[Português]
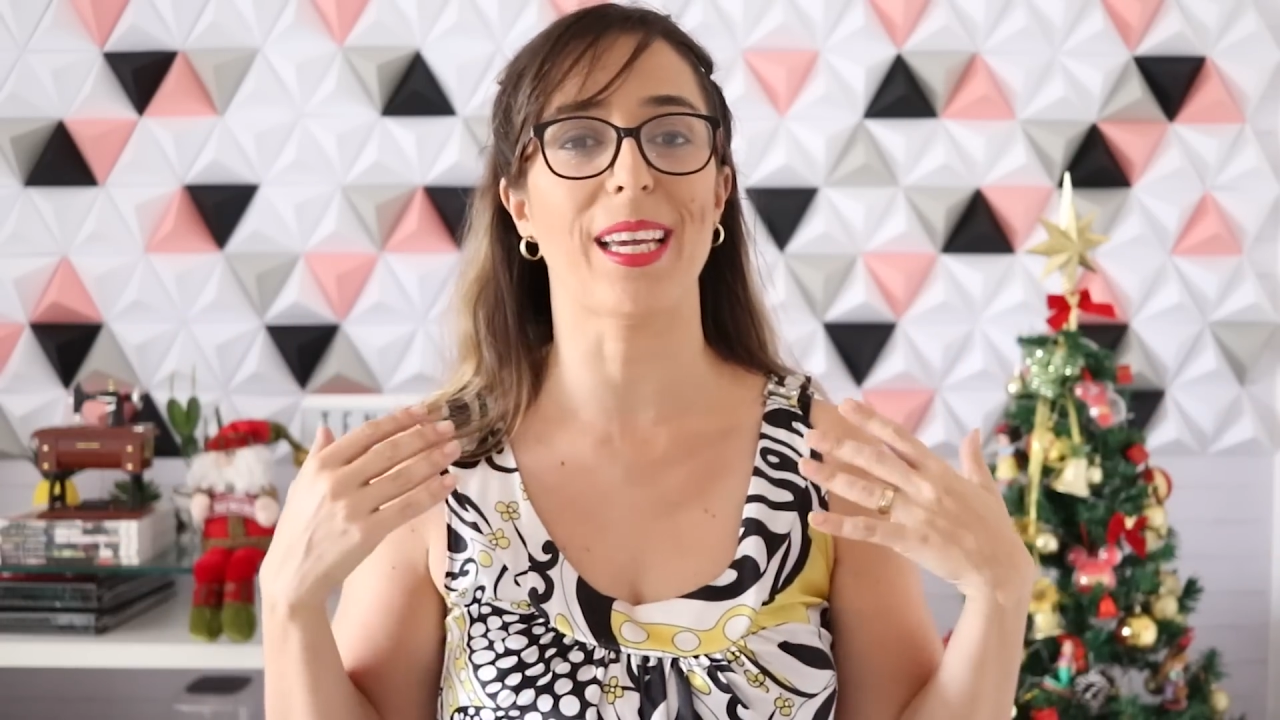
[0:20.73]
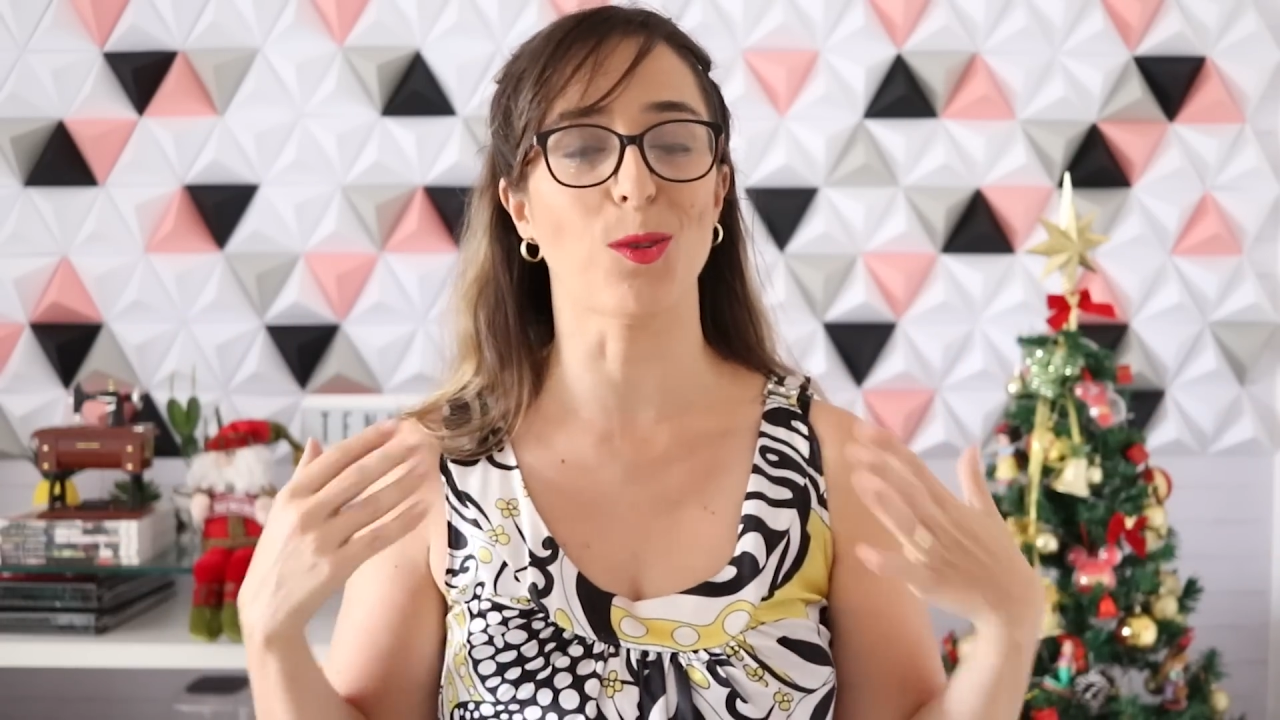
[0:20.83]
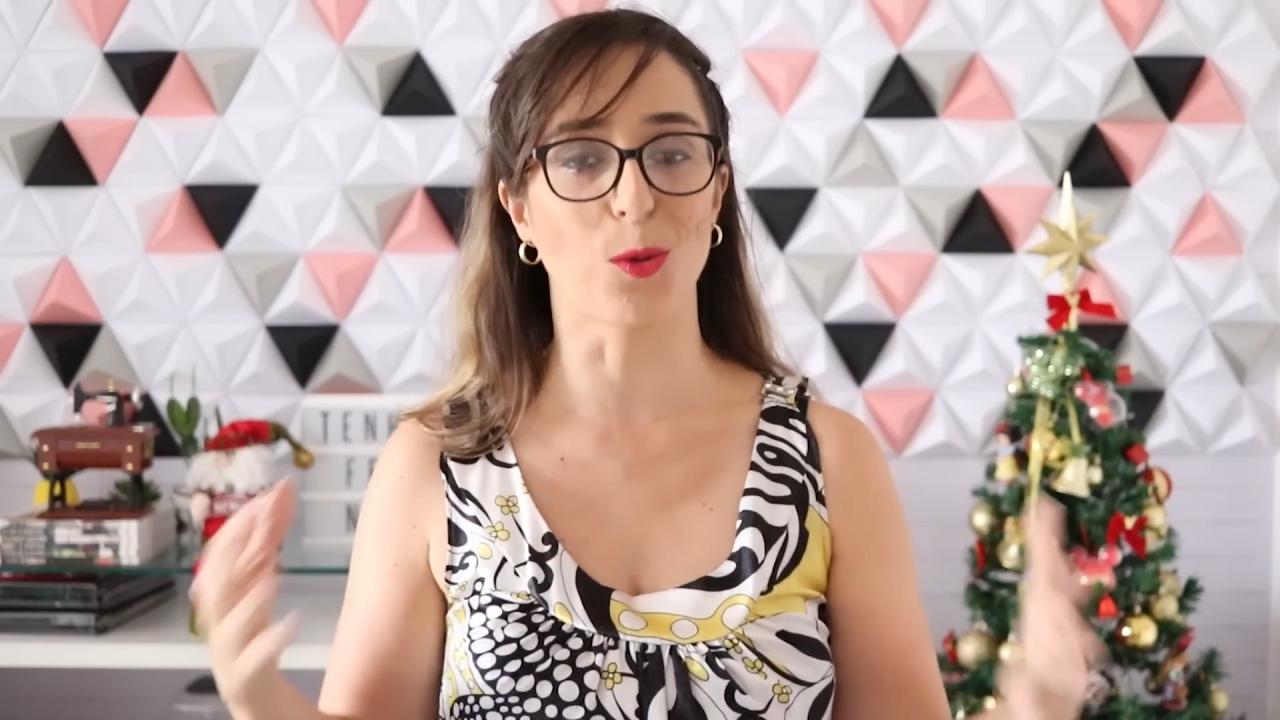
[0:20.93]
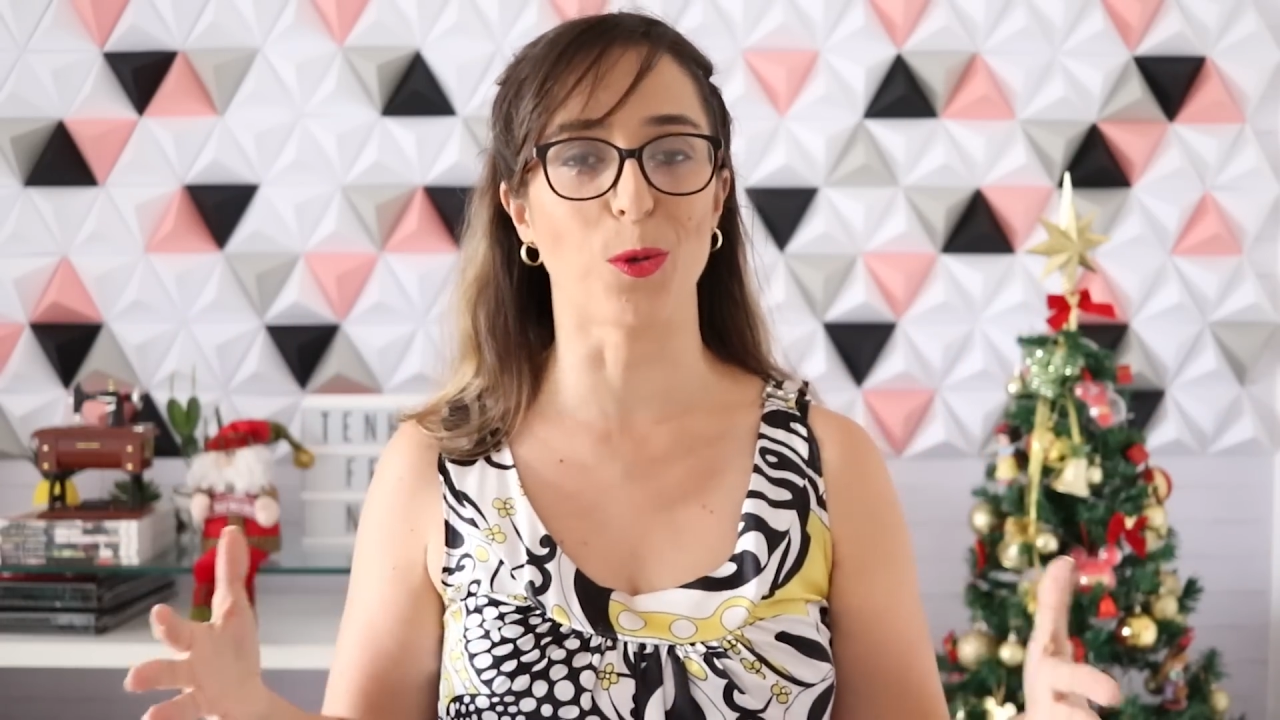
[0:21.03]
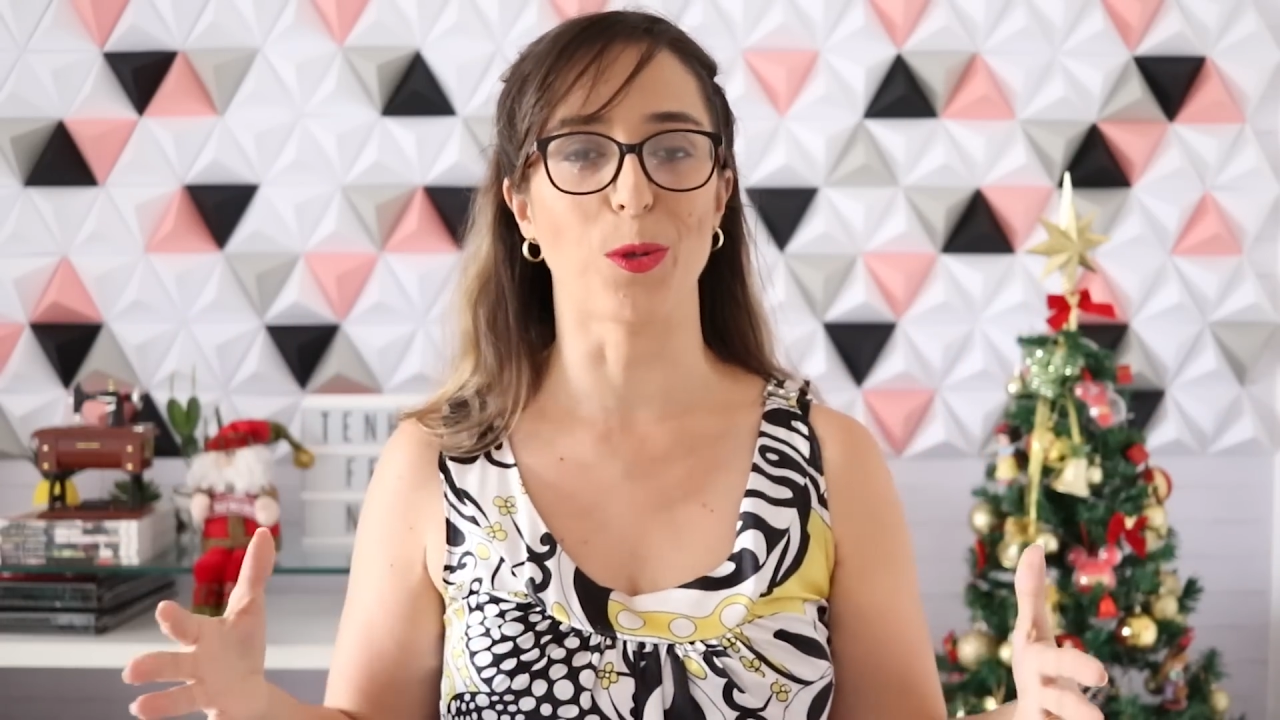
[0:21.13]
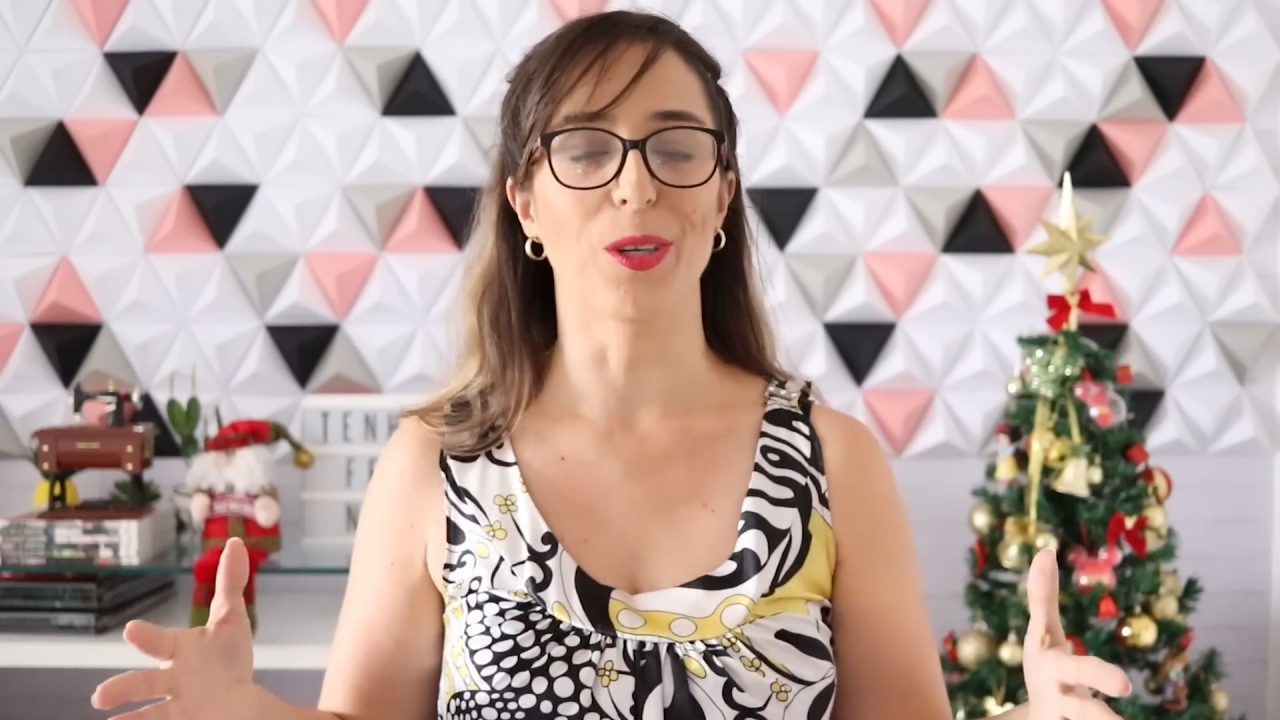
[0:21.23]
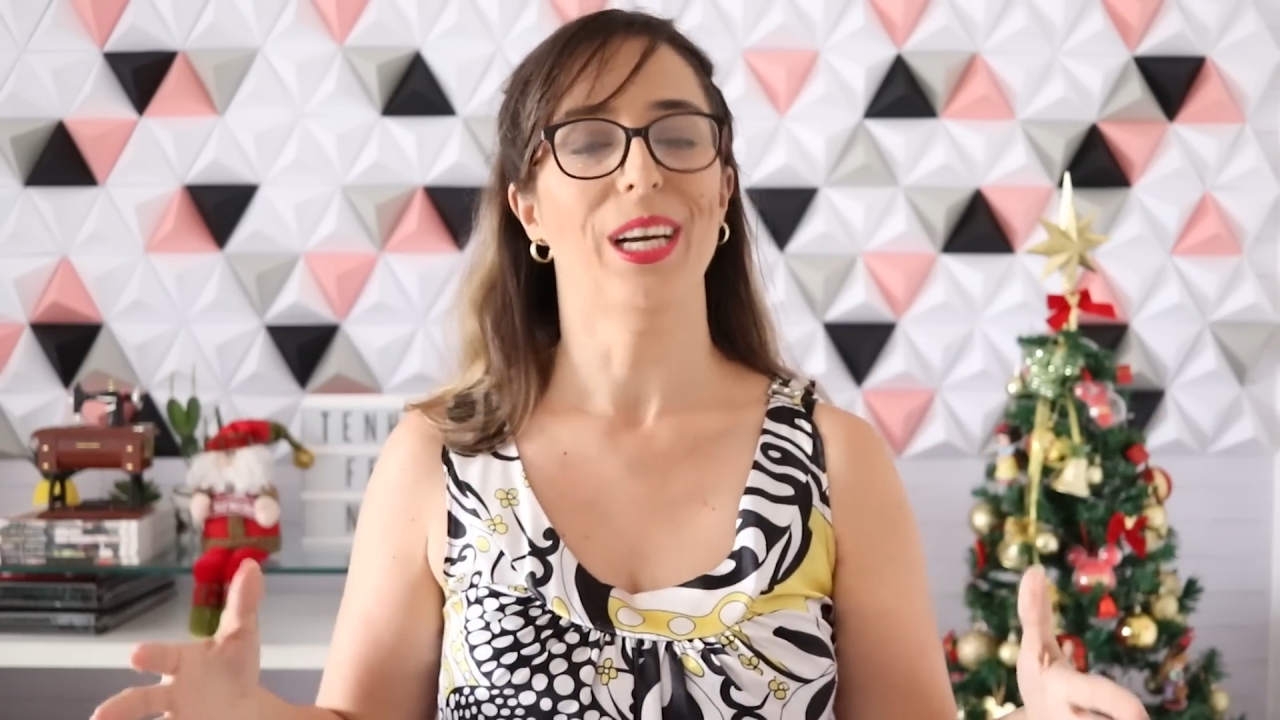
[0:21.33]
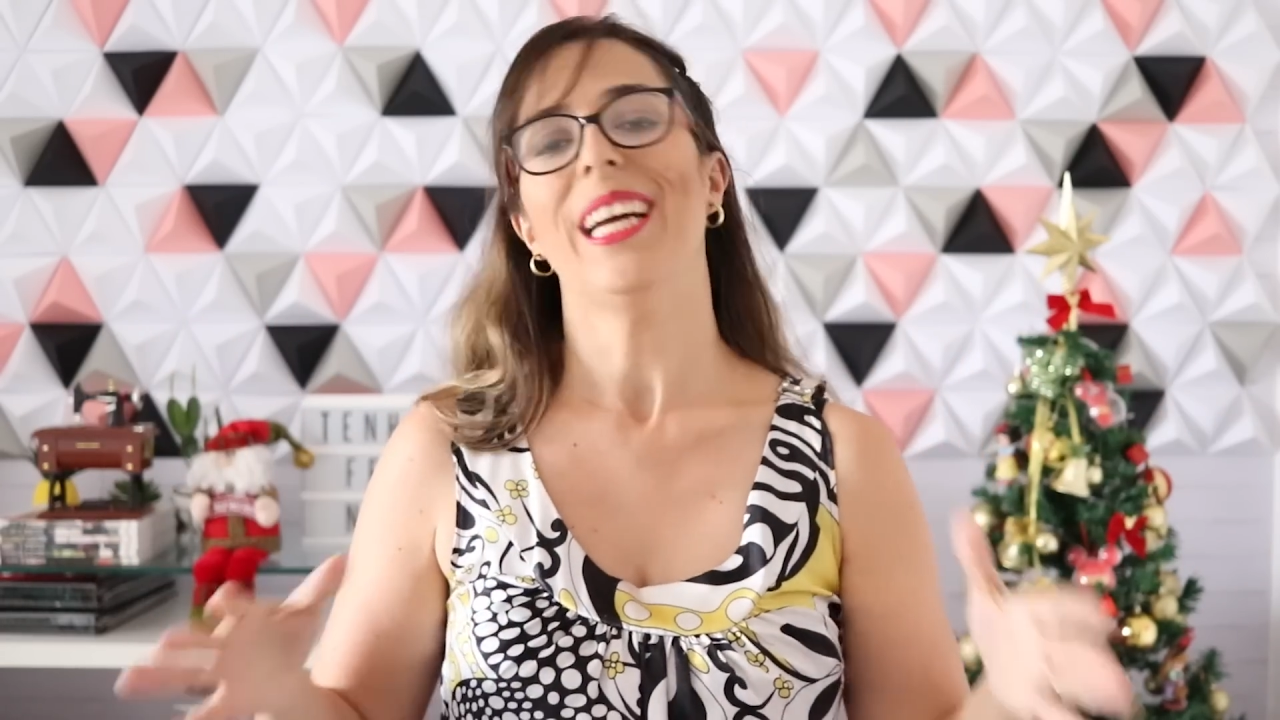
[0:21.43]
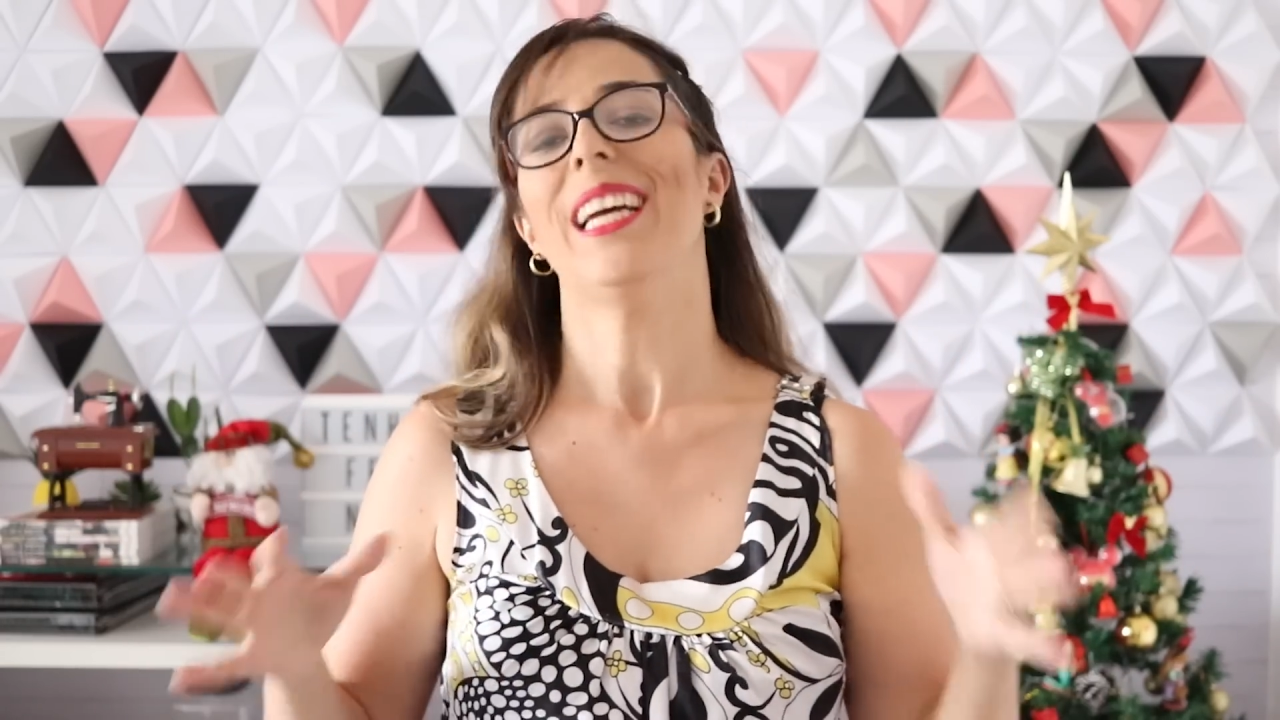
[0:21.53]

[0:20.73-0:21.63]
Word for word: em tudo.